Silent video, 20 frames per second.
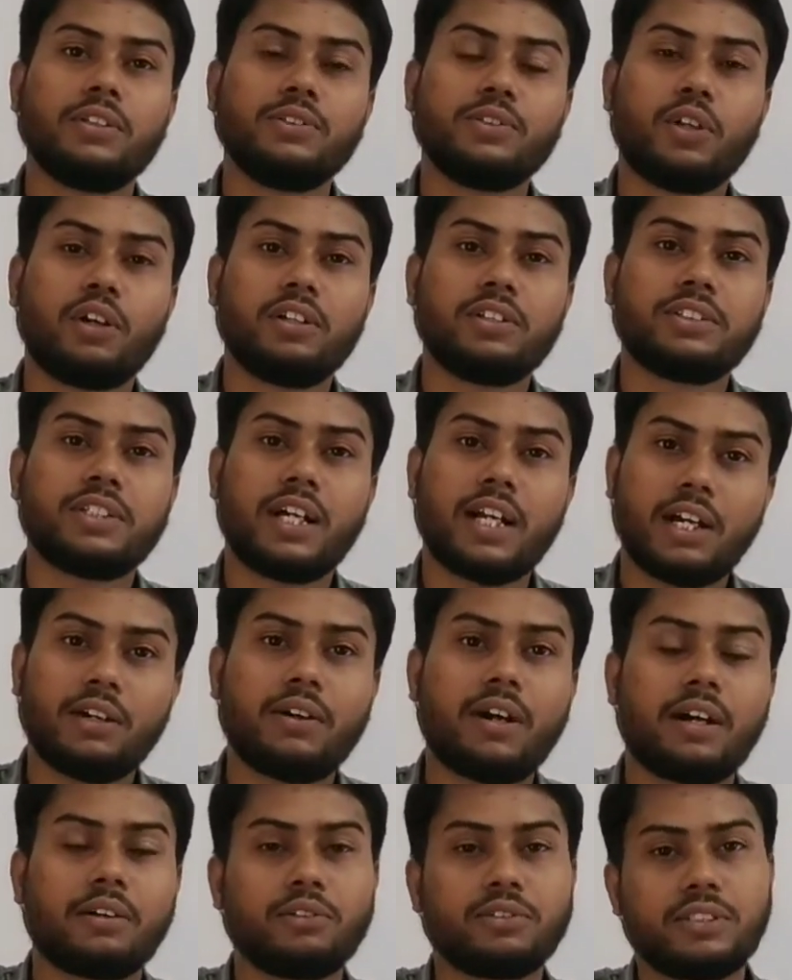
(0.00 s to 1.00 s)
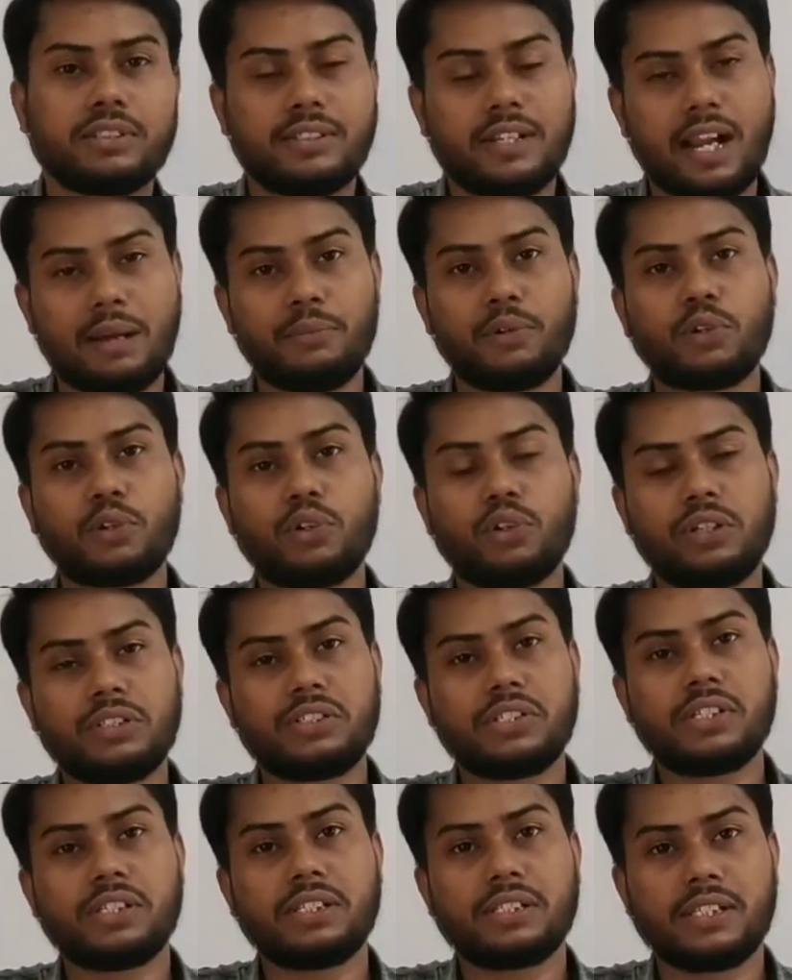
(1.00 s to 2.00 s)
জল ছাড়াও আরও যে দ্রাবক
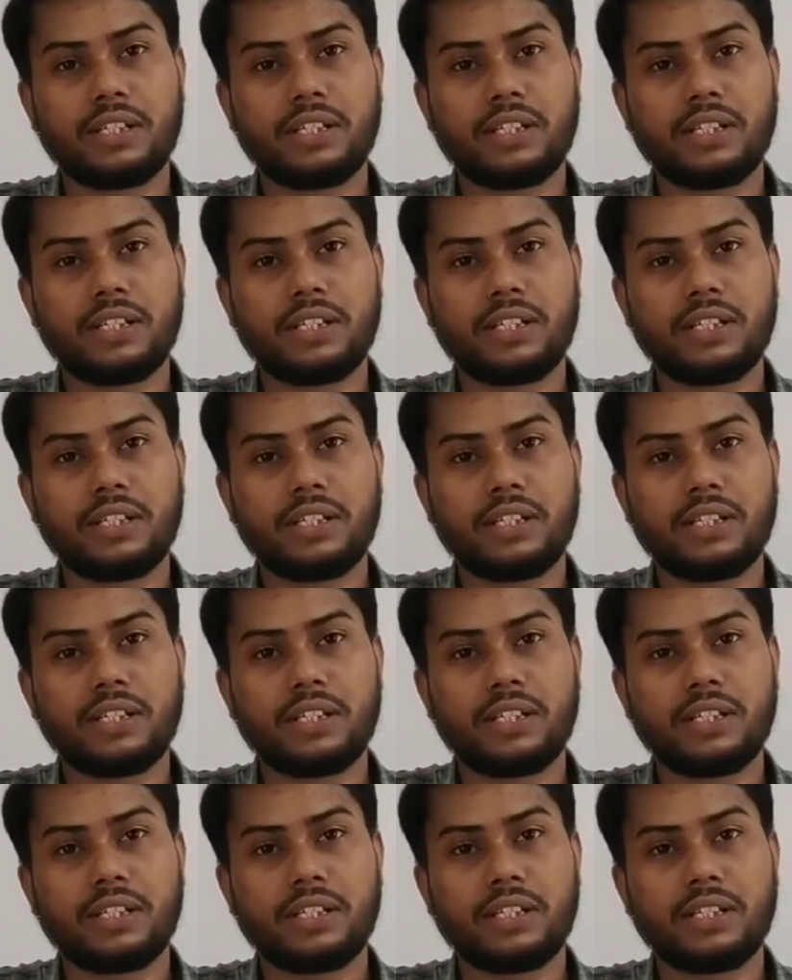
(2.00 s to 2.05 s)
রয়েছে